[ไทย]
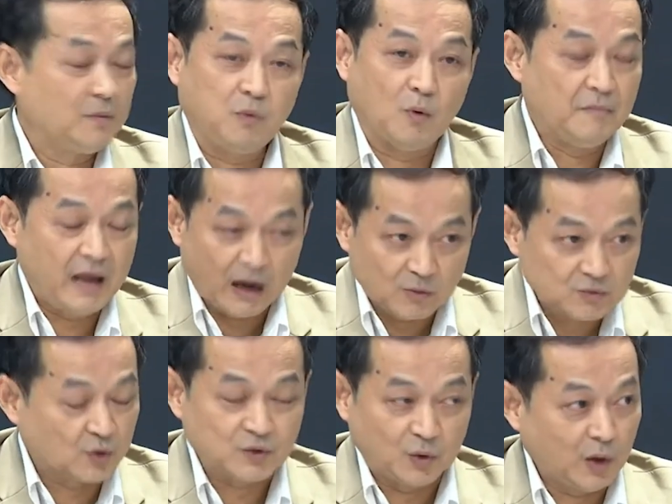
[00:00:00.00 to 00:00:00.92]
ผมไม่เอา
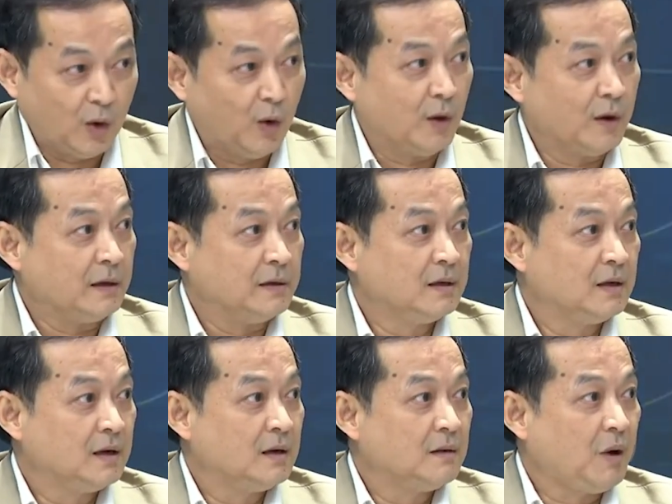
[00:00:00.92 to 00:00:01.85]
สสรฮะ
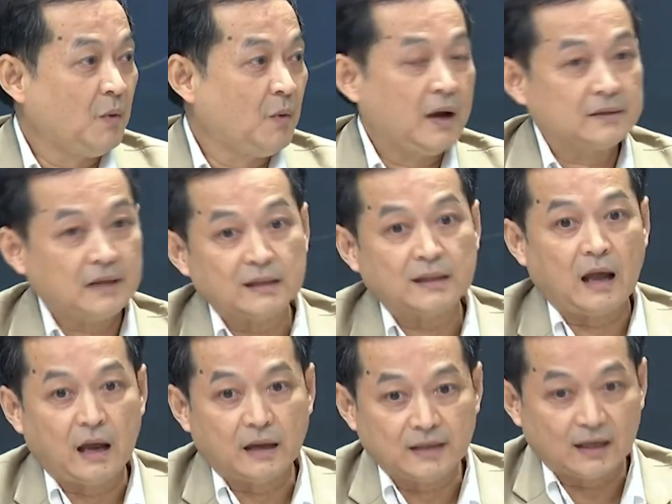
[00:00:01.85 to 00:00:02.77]
เพราะว่าถ้า
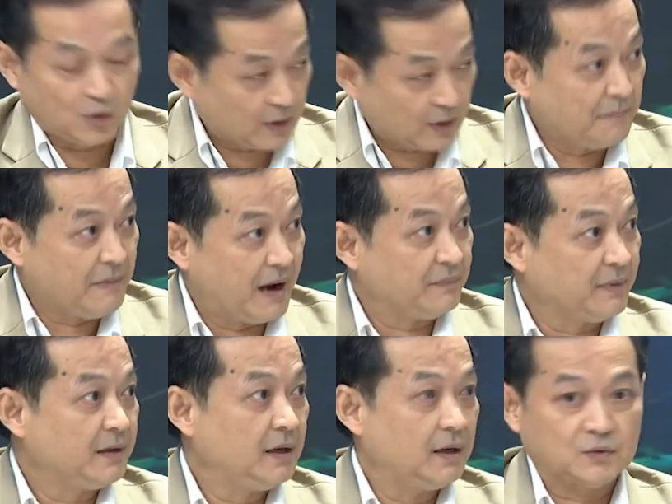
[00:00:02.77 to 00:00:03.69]
ถ้าเราทำแบบ
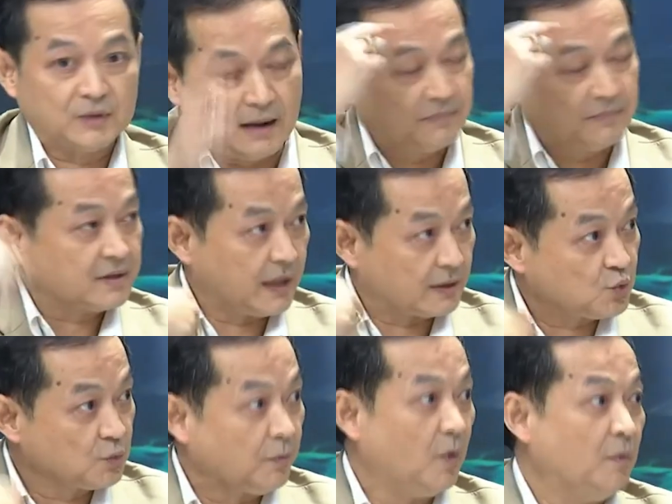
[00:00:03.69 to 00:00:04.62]
นั้นเนี่ยเราทำตั้งแต่
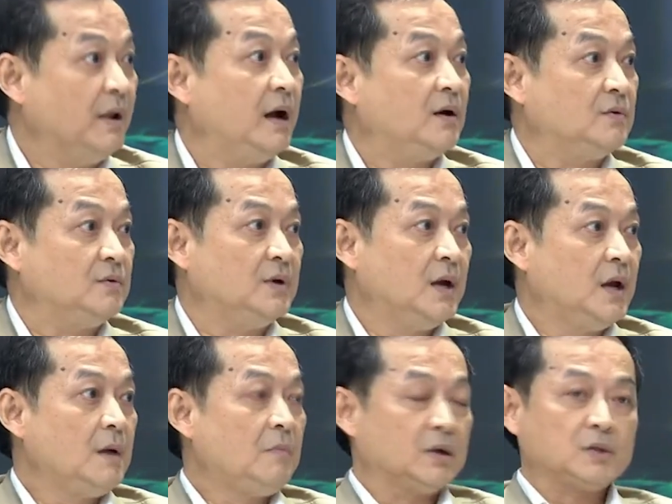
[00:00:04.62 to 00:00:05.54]
ชุดผมแล้ว
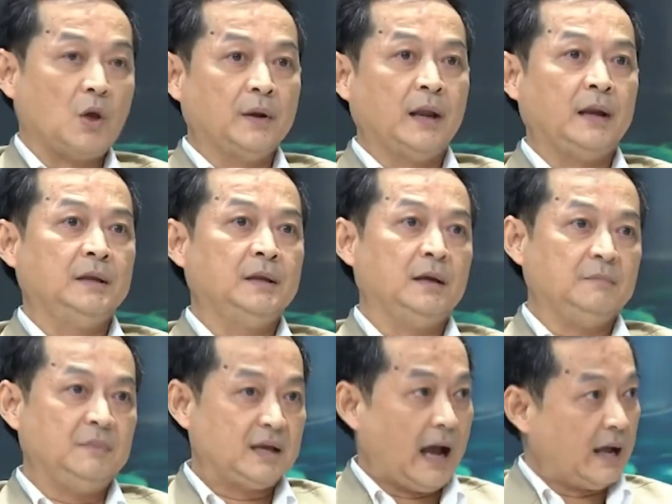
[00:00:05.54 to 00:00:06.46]
เพราะตอนนั้นเนี่ย
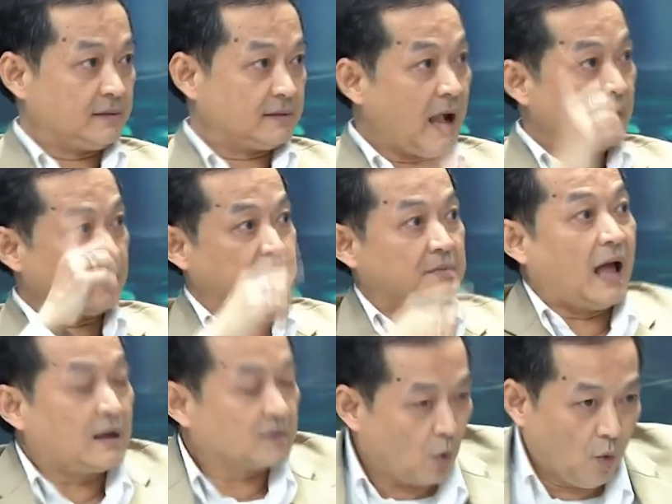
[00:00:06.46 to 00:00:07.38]
มีการตั้ง
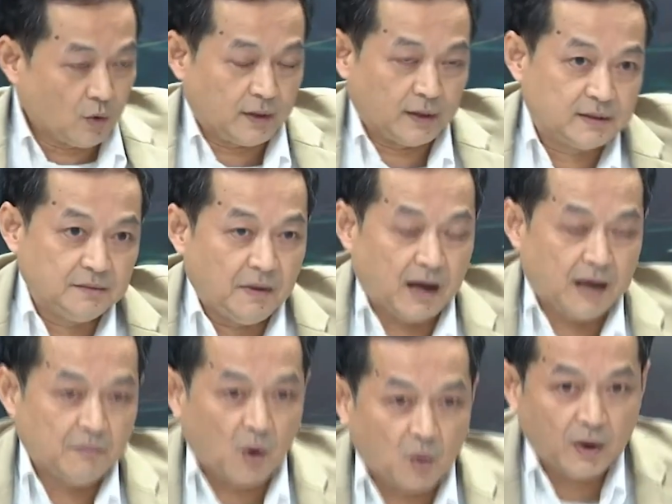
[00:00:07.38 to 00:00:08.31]
ตั้งธงกันขึ้นมา
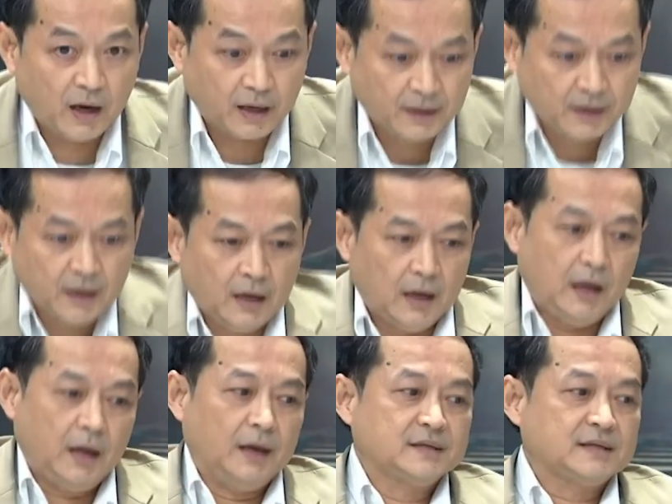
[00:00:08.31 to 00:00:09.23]
บอกว่าเอ
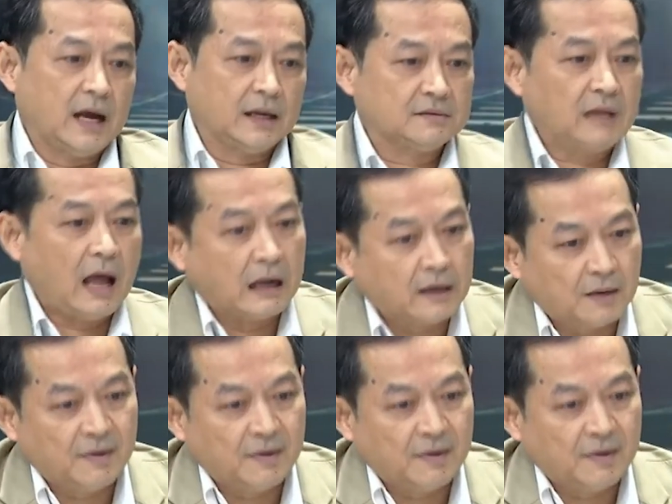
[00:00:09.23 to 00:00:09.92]
ออาจารย์ตั้งกรรม